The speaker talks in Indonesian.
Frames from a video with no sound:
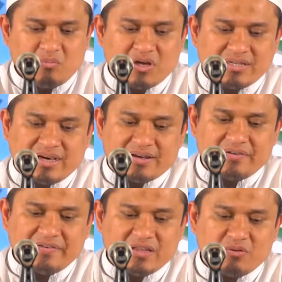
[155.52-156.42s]
Puasa
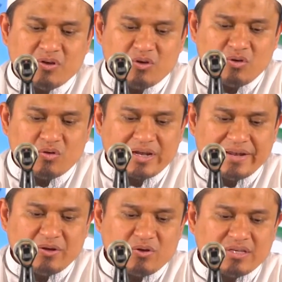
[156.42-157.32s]
Arafah itu
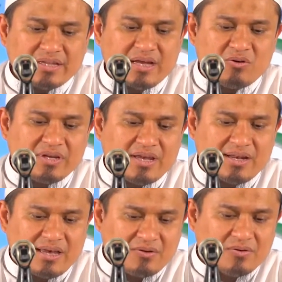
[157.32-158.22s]
menggugurkan dosa tahun
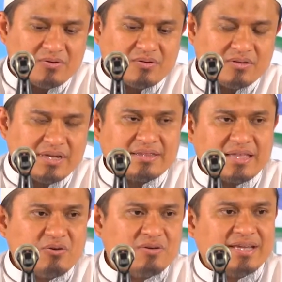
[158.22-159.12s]
yang lalu dan
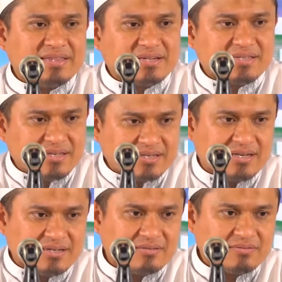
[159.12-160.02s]
tahun yang tersisa.